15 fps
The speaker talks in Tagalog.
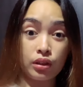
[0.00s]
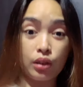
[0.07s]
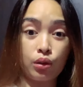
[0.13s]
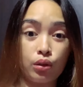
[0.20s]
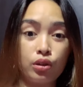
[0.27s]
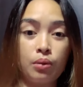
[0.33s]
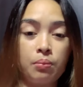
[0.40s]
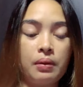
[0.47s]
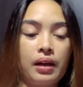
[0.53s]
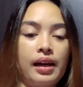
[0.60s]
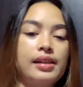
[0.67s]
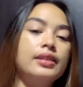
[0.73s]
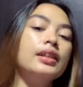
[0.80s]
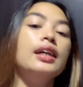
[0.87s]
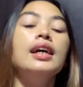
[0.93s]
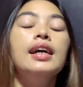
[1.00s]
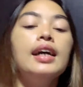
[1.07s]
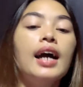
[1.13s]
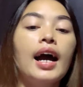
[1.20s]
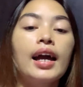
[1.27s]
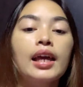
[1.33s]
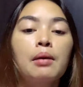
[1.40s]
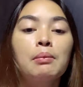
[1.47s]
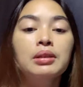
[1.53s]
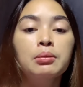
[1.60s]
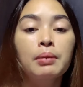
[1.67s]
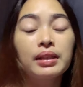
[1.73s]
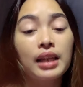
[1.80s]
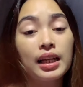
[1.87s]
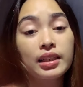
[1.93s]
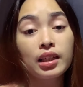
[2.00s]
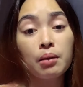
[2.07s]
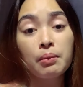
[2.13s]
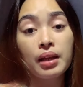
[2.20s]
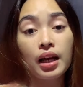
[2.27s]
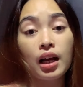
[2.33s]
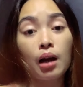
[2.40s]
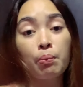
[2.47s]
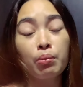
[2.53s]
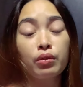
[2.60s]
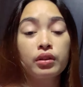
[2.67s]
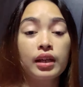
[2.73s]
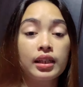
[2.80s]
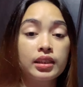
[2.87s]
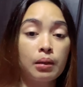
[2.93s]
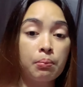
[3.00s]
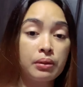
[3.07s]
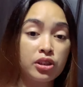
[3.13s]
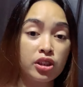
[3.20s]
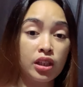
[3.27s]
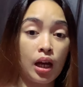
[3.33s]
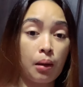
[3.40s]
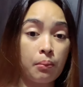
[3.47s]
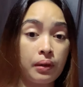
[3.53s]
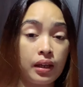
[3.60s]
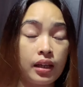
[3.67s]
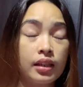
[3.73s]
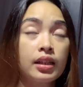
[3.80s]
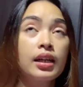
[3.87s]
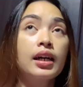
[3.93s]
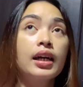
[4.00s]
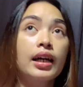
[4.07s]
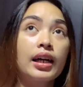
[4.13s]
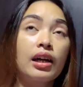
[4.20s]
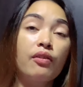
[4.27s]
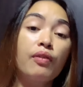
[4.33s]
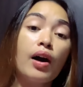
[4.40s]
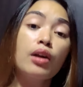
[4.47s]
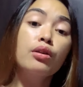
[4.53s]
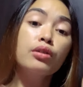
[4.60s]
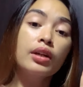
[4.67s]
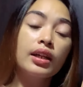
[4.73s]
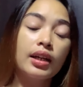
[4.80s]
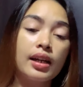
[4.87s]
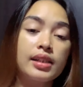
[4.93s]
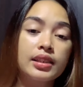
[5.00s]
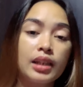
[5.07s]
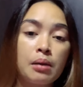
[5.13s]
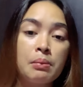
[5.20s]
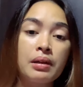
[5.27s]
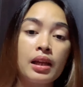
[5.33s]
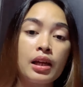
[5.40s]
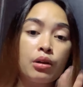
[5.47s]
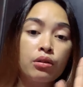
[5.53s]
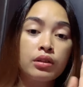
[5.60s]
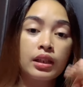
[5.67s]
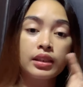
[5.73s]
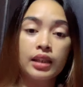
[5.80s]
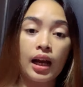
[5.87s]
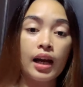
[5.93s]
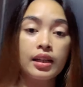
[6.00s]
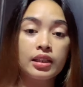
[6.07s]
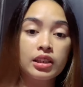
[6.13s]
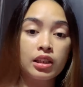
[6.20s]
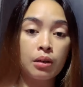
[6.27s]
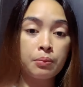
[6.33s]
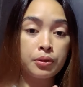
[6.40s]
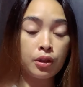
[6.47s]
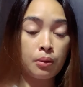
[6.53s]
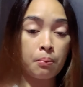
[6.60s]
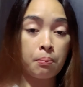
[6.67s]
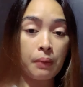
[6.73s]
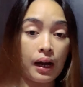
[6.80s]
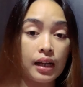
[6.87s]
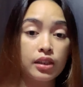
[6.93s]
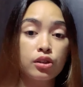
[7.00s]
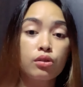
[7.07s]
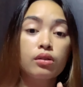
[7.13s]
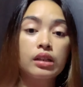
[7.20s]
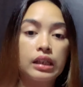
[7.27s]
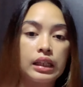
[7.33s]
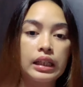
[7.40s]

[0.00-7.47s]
sa YouTube guys. Ayan, mas madalas kami nag-upload guys sa page namin. Kaya follow nyo na guys kami. Ilagay ko dyan sa description box yung